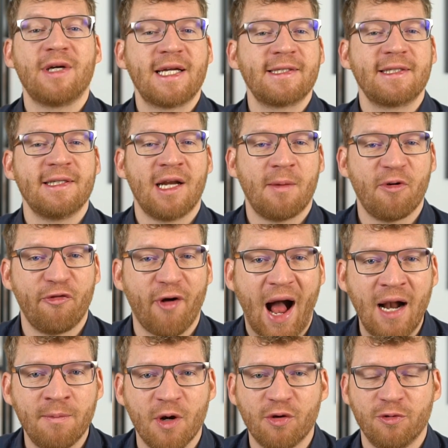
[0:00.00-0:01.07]
kannst ihn aber vor
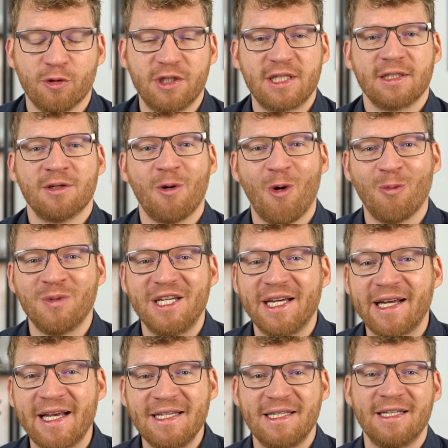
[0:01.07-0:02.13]
allem auch nutzen, um die
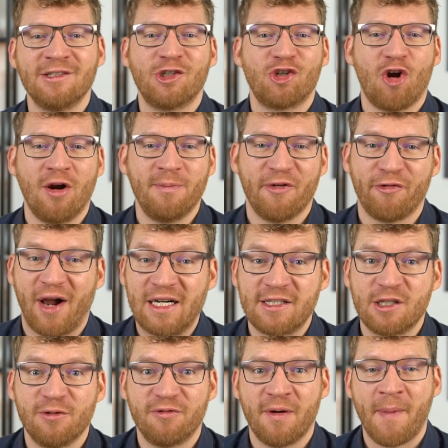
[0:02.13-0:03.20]
riesigen Stolperfallen
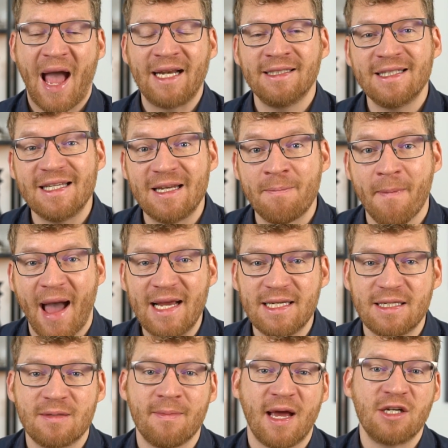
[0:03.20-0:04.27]
zu vermeiden, die die
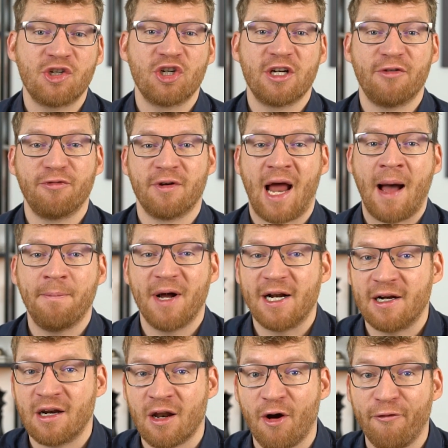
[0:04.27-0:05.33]
meisten Menschen davon
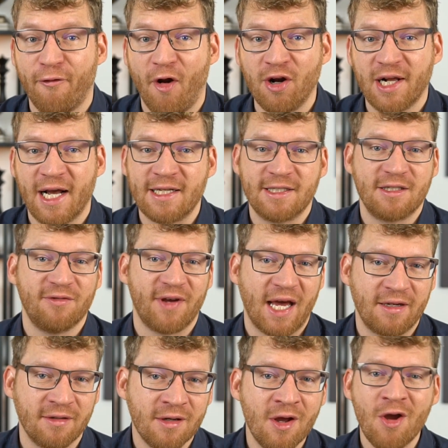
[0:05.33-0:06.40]
abhalten, erfolgreich zu
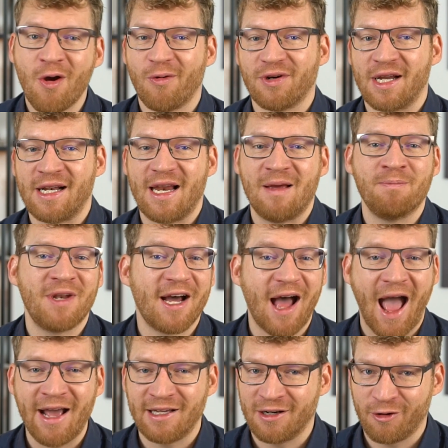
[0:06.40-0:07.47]
werden und ein Leben nach
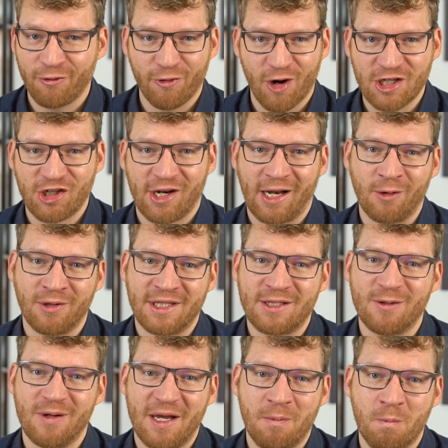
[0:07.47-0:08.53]
eigenen Vorstellungen
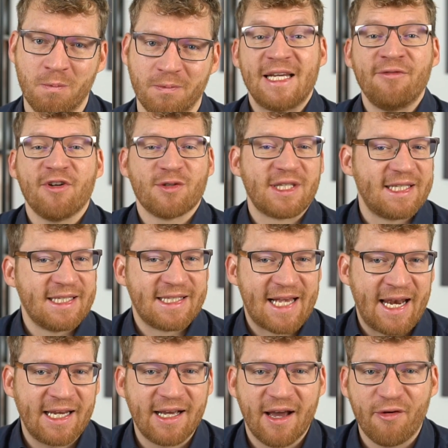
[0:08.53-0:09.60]
zu leben. Sehen wir uns den
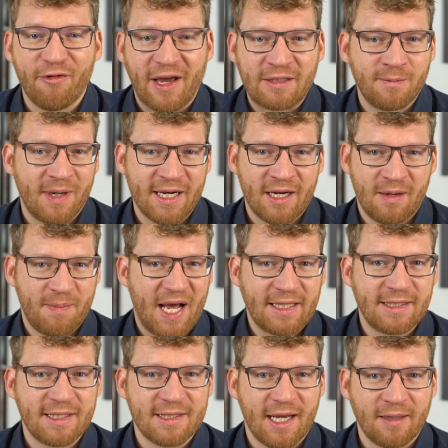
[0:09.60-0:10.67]
Seneca-Effekt mal in der
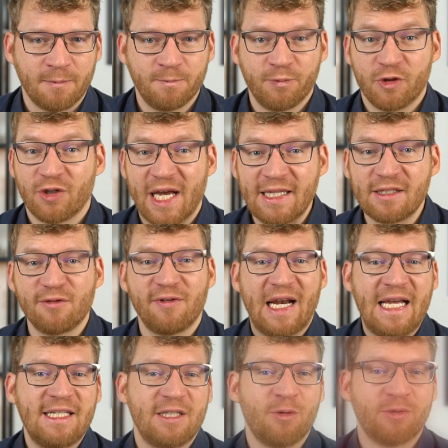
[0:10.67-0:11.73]
Praxis an. Du kennst
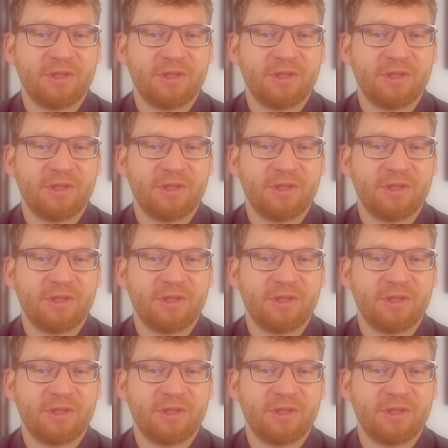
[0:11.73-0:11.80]
vielleicht die